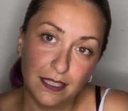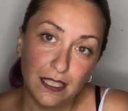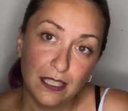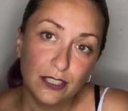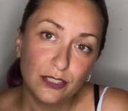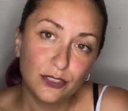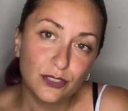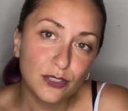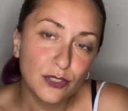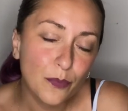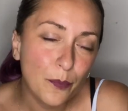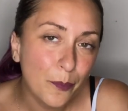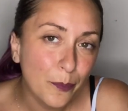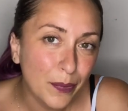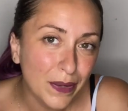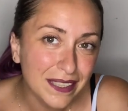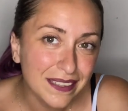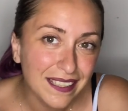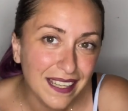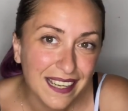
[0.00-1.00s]
sono
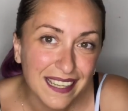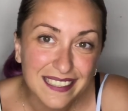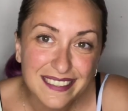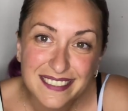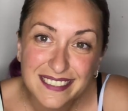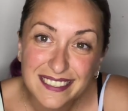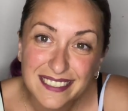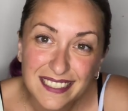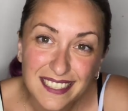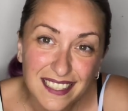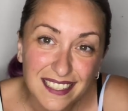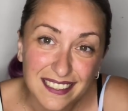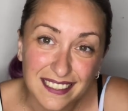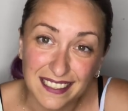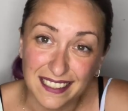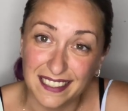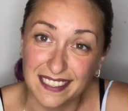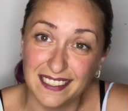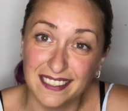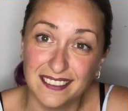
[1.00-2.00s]
panda
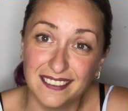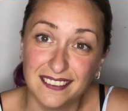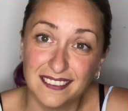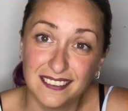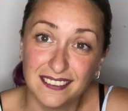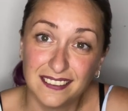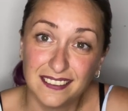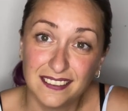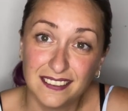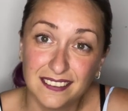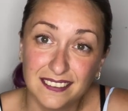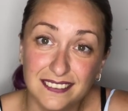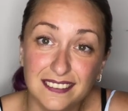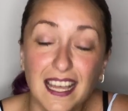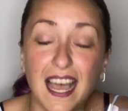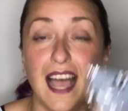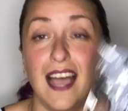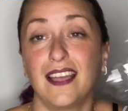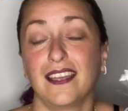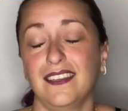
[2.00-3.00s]
calzini.
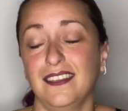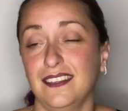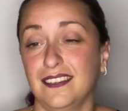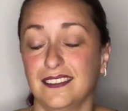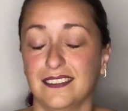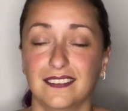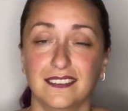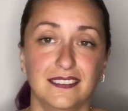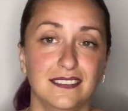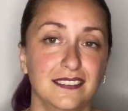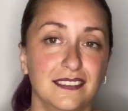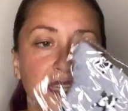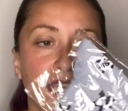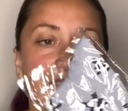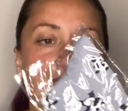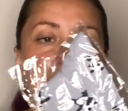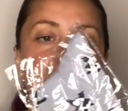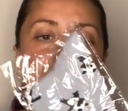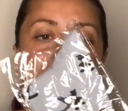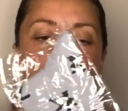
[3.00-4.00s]
Dai.
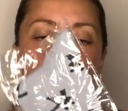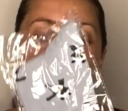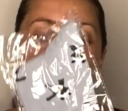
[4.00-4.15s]
E